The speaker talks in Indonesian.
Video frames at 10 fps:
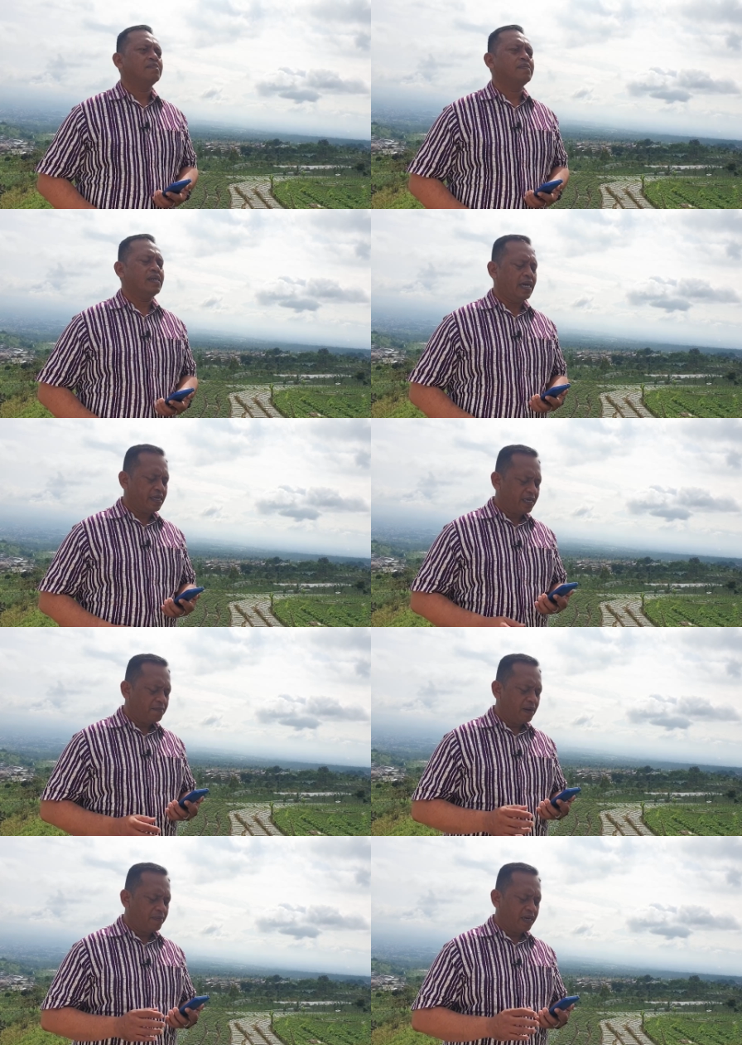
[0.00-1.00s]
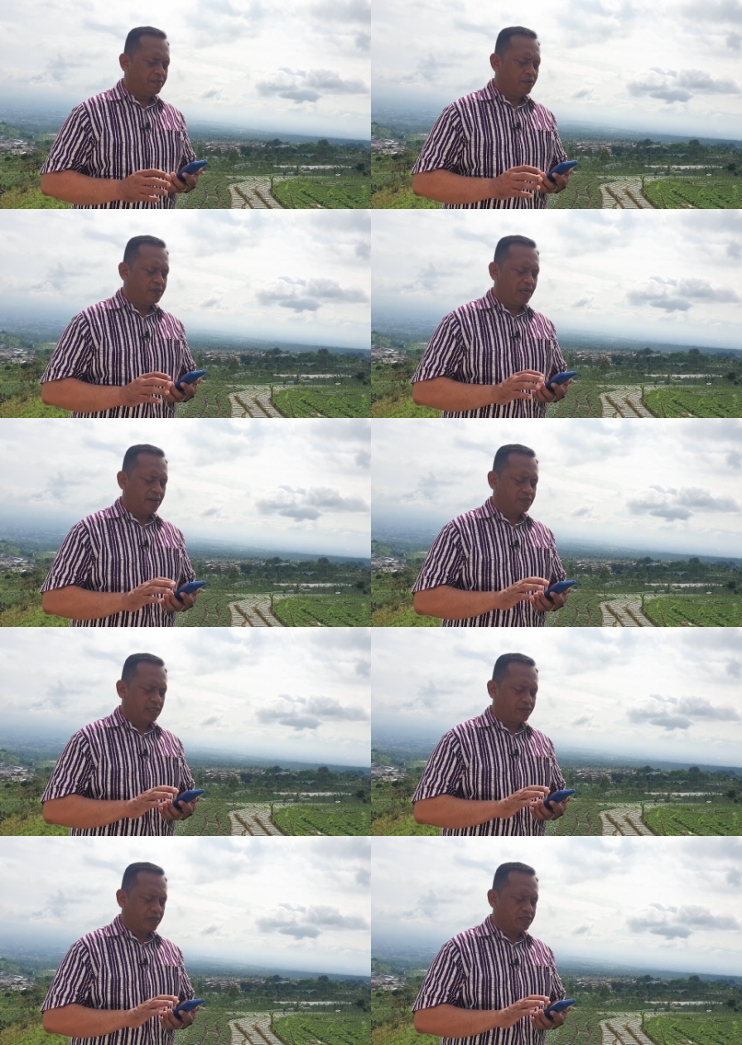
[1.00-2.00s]
Menariknya Bapak Ibu dalam
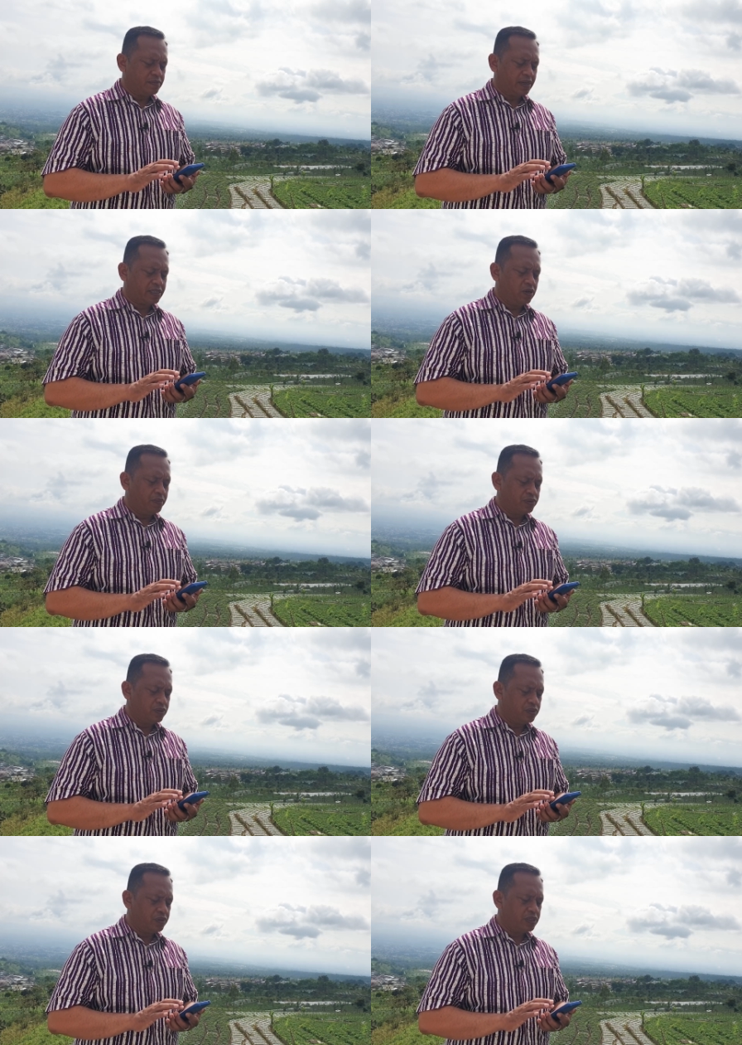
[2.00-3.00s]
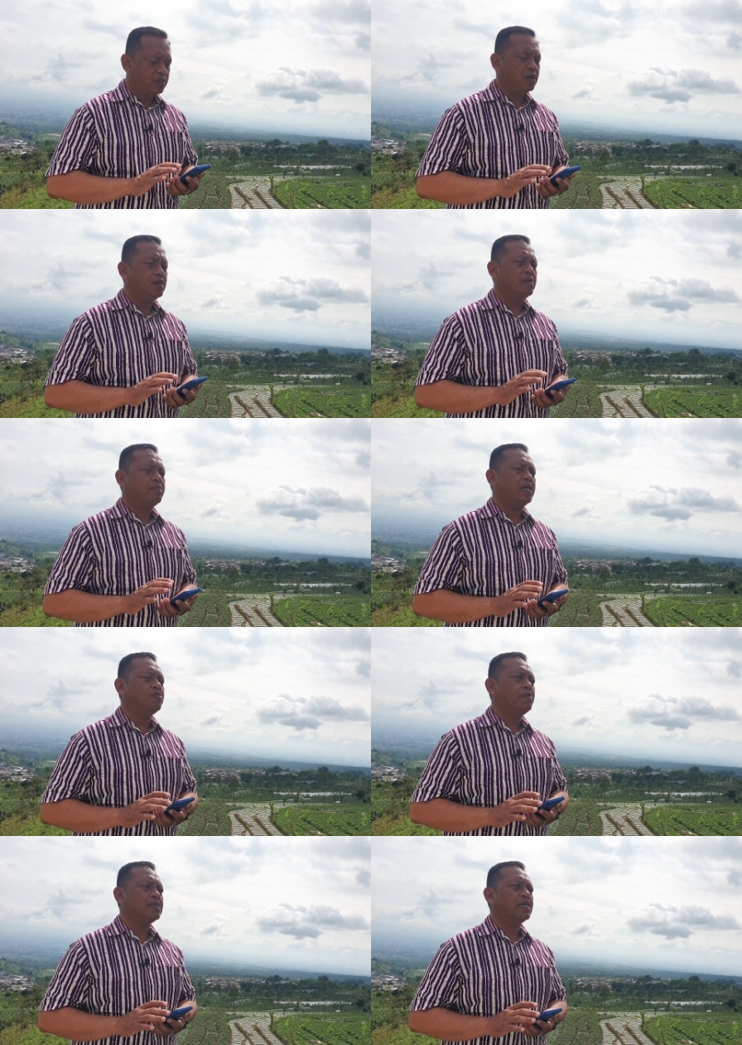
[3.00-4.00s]
1 Korintus 27 itu kalau Bapak
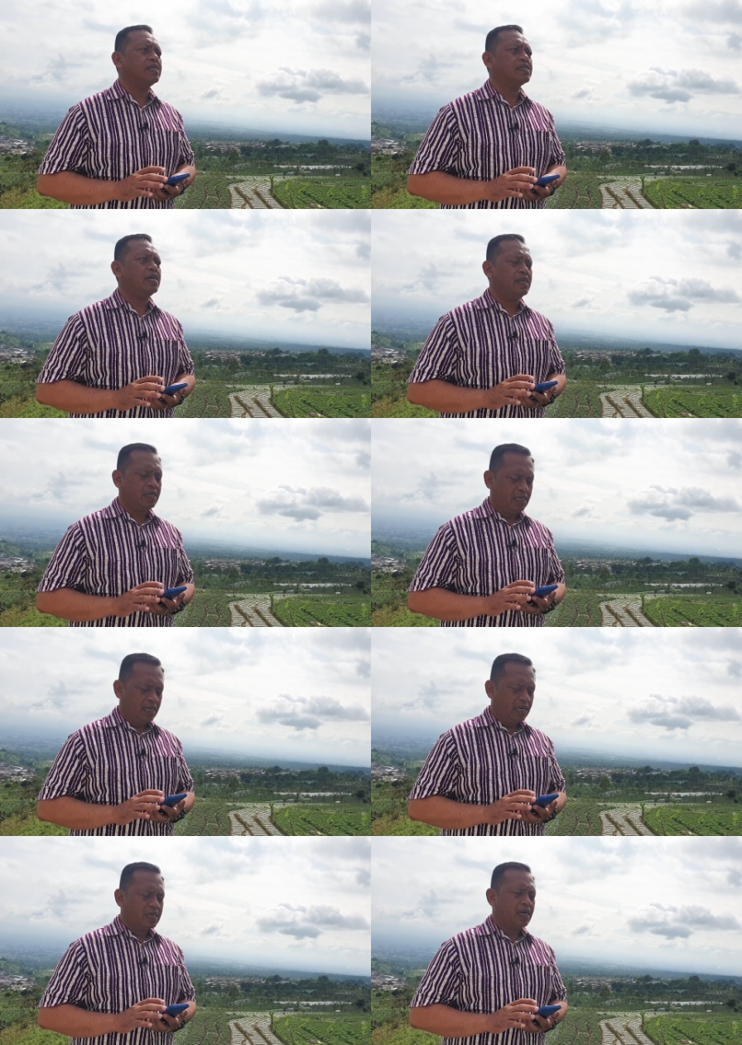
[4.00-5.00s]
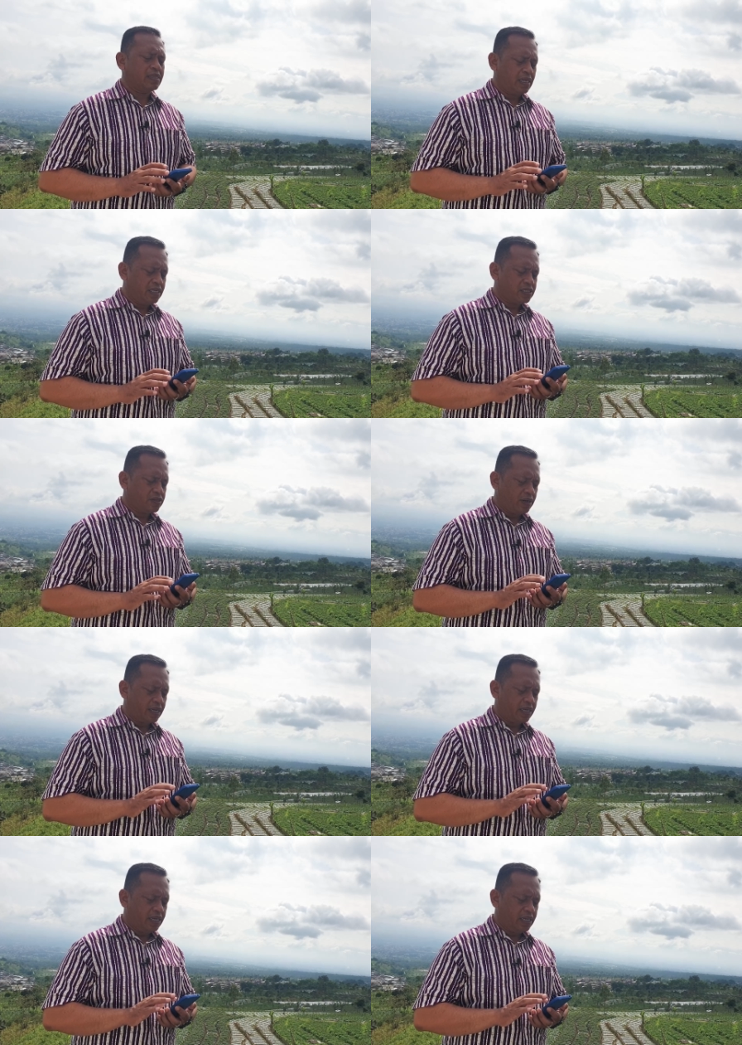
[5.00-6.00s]
Ibu baca di sana, kata
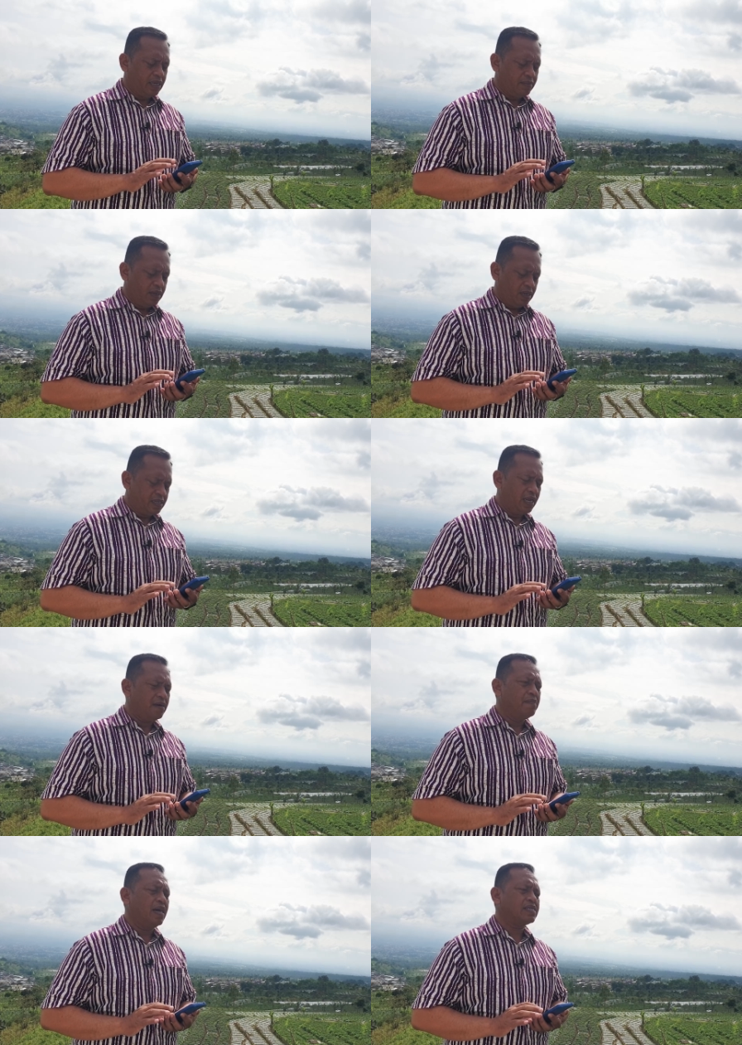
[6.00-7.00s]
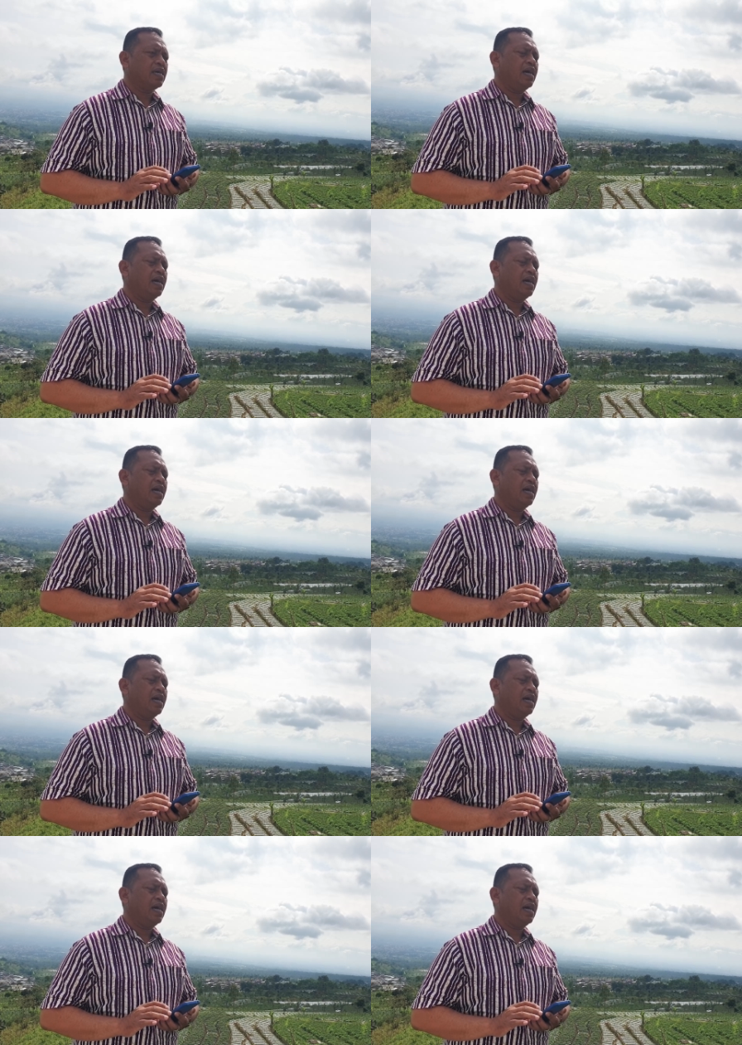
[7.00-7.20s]
ditolak ini dalam bahasa